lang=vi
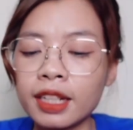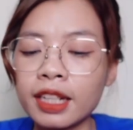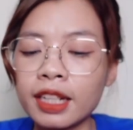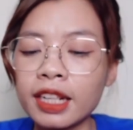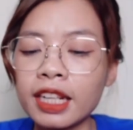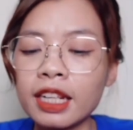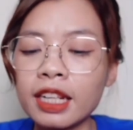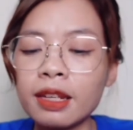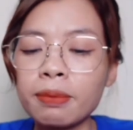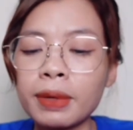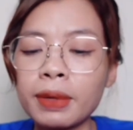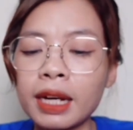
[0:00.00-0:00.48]

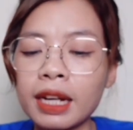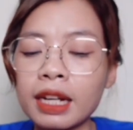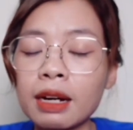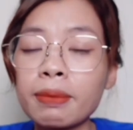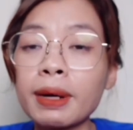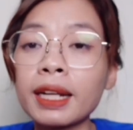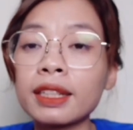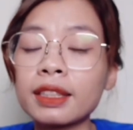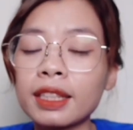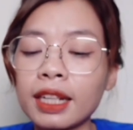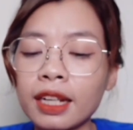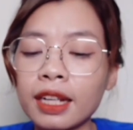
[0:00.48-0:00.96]
Khi mà các
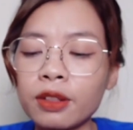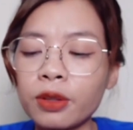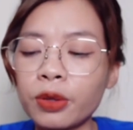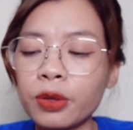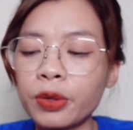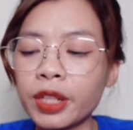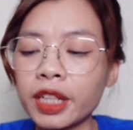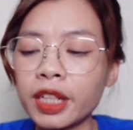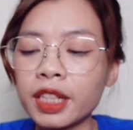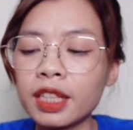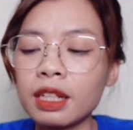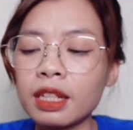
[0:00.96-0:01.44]
bạn thay
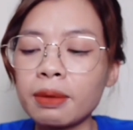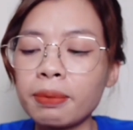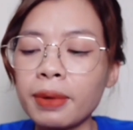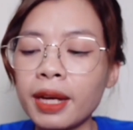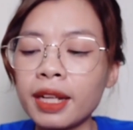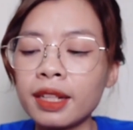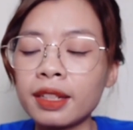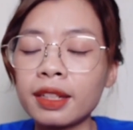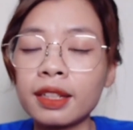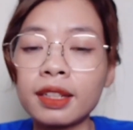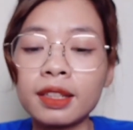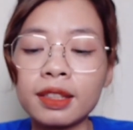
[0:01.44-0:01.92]
đổi ấy, thì
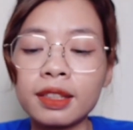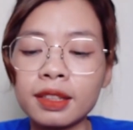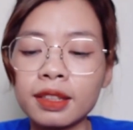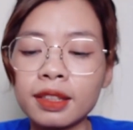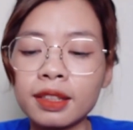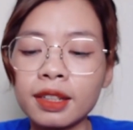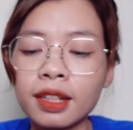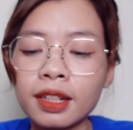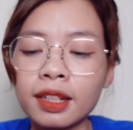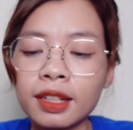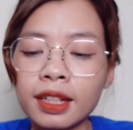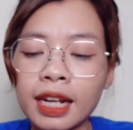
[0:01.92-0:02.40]
bên
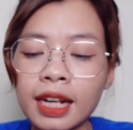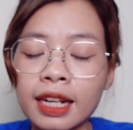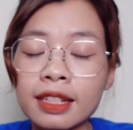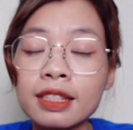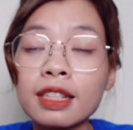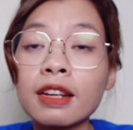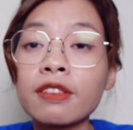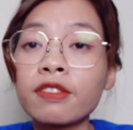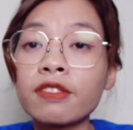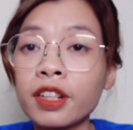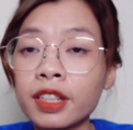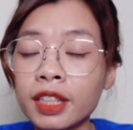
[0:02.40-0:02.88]
ngân hàng
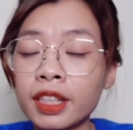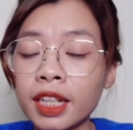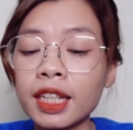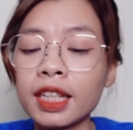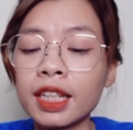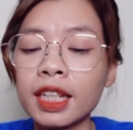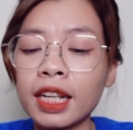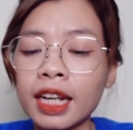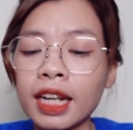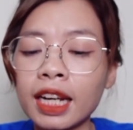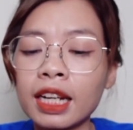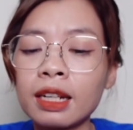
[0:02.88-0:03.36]
Seven ấy,
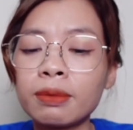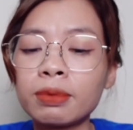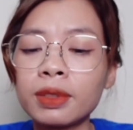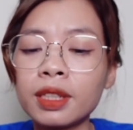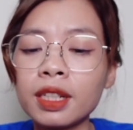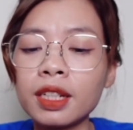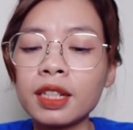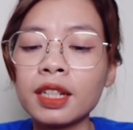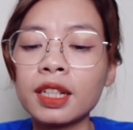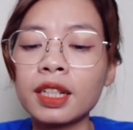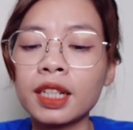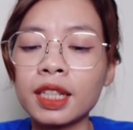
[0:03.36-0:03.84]
thì ngay lập
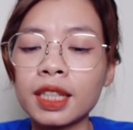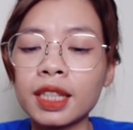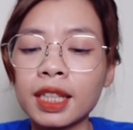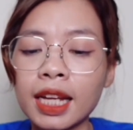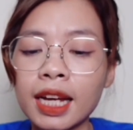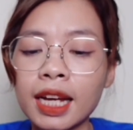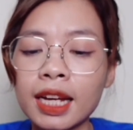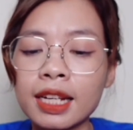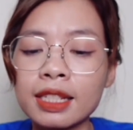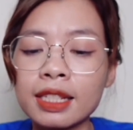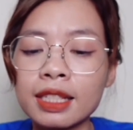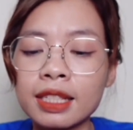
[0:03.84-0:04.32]
tức người
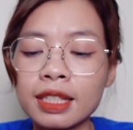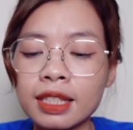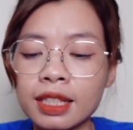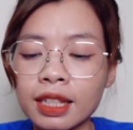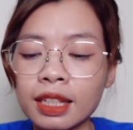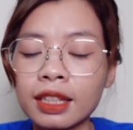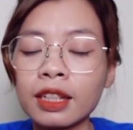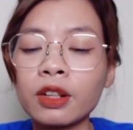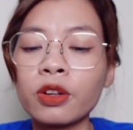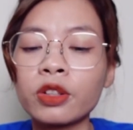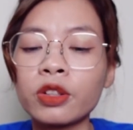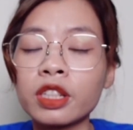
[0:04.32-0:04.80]
ta
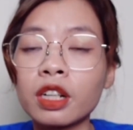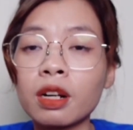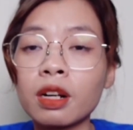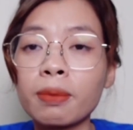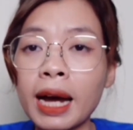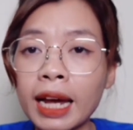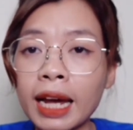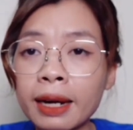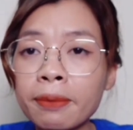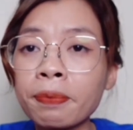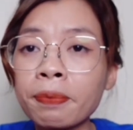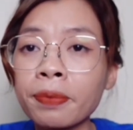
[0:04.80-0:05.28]
sẽ thay đổi cho các
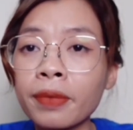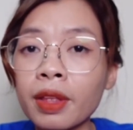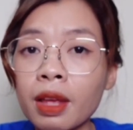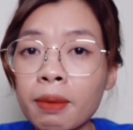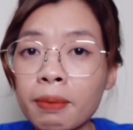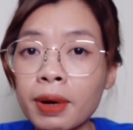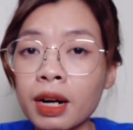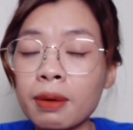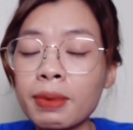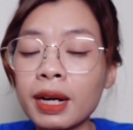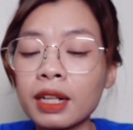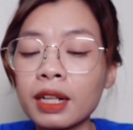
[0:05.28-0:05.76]
bạn.
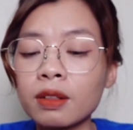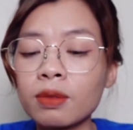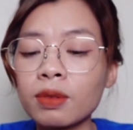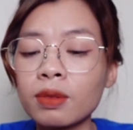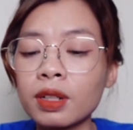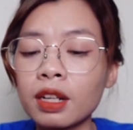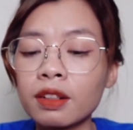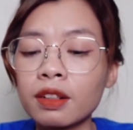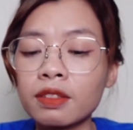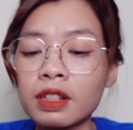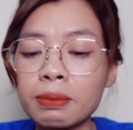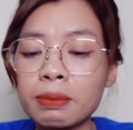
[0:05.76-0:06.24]
Và các bạn không
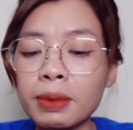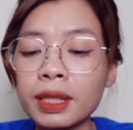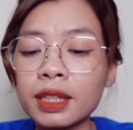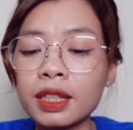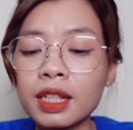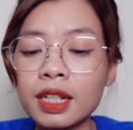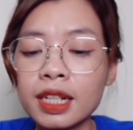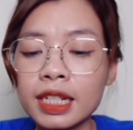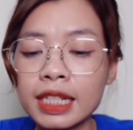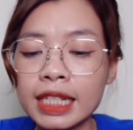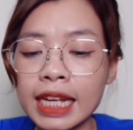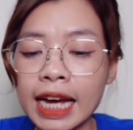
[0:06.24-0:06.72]
cần phải mất
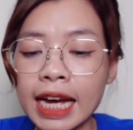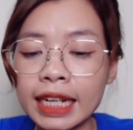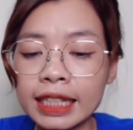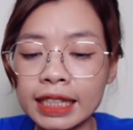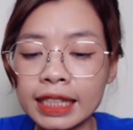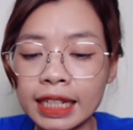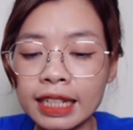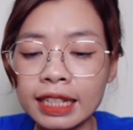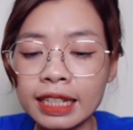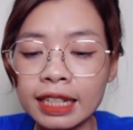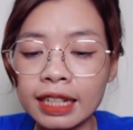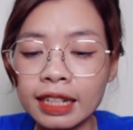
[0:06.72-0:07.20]
thời gian
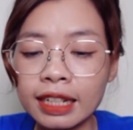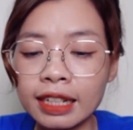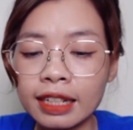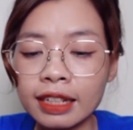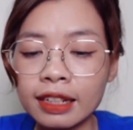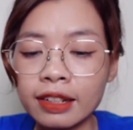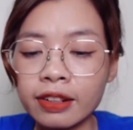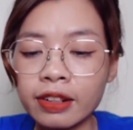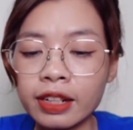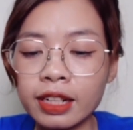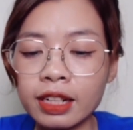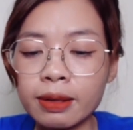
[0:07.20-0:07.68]
nhá.
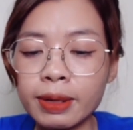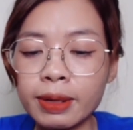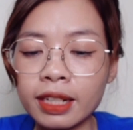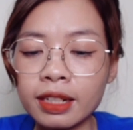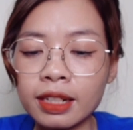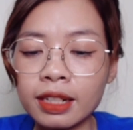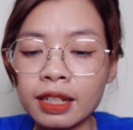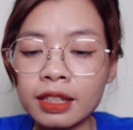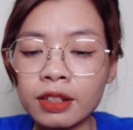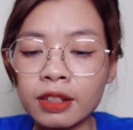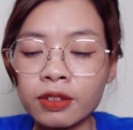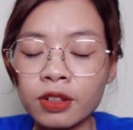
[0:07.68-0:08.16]
Đó là các bạn
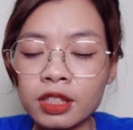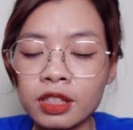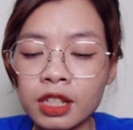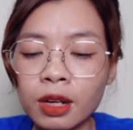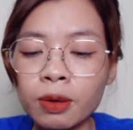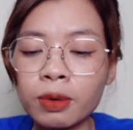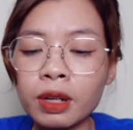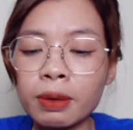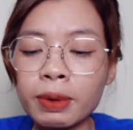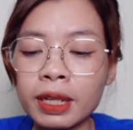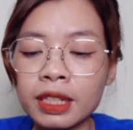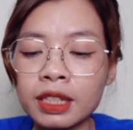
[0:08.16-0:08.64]
đã thay đổi
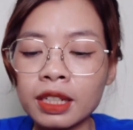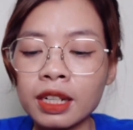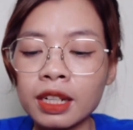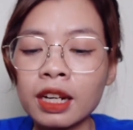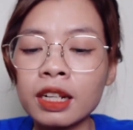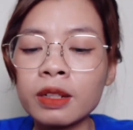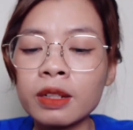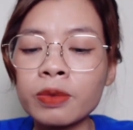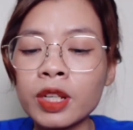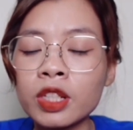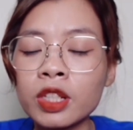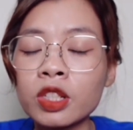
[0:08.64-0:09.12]
xong, các bạn chỉ
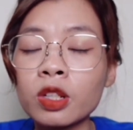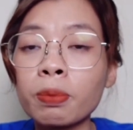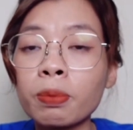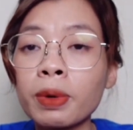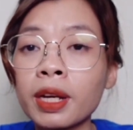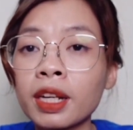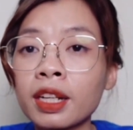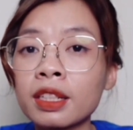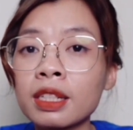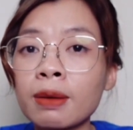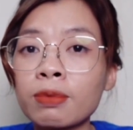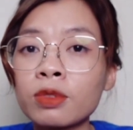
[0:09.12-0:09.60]
cần lưu ý cho
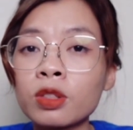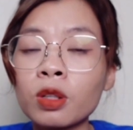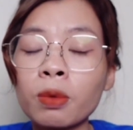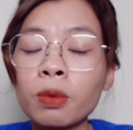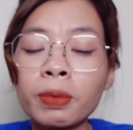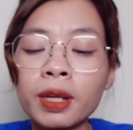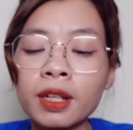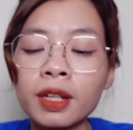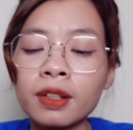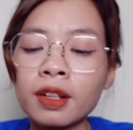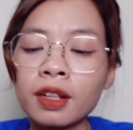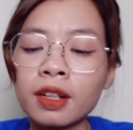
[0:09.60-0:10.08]
mình là nhập cho
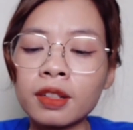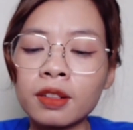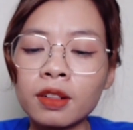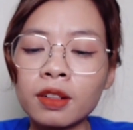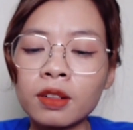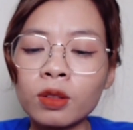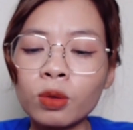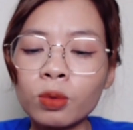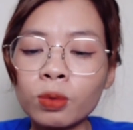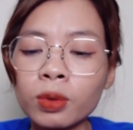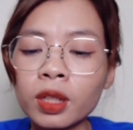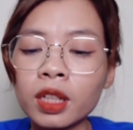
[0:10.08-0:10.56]
mình
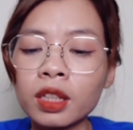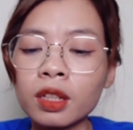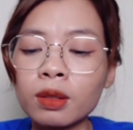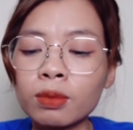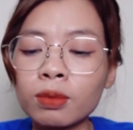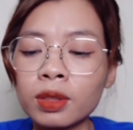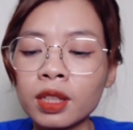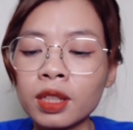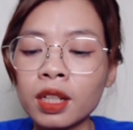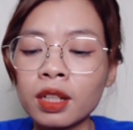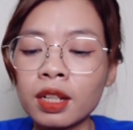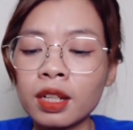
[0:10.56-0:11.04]
đúng cái
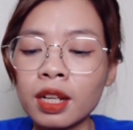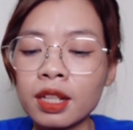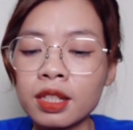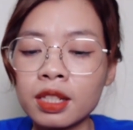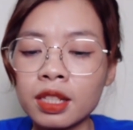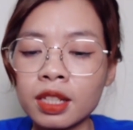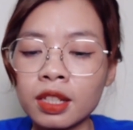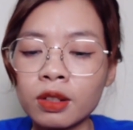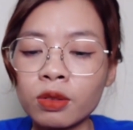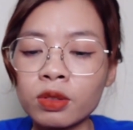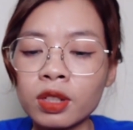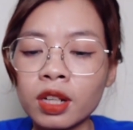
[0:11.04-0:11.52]
thông tin địa
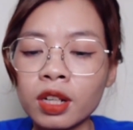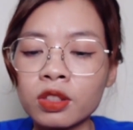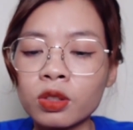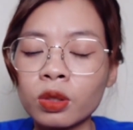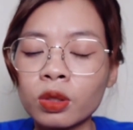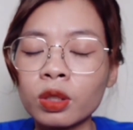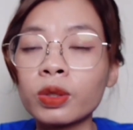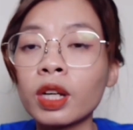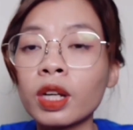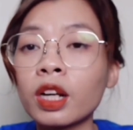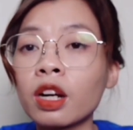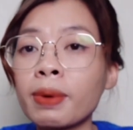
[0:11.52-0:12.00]
chỉ cũng như là
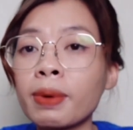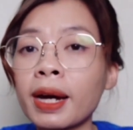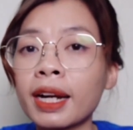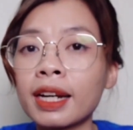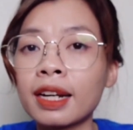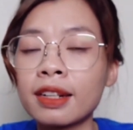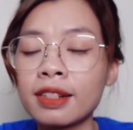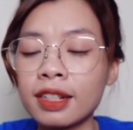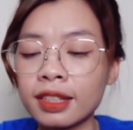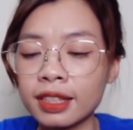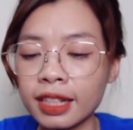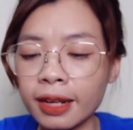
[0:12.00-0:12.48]
số điện thoại các bạn
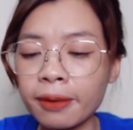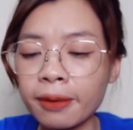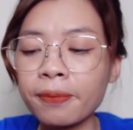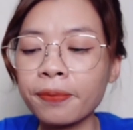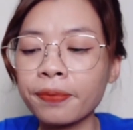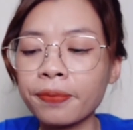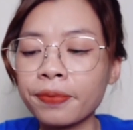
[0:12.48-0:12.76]
là được nhá.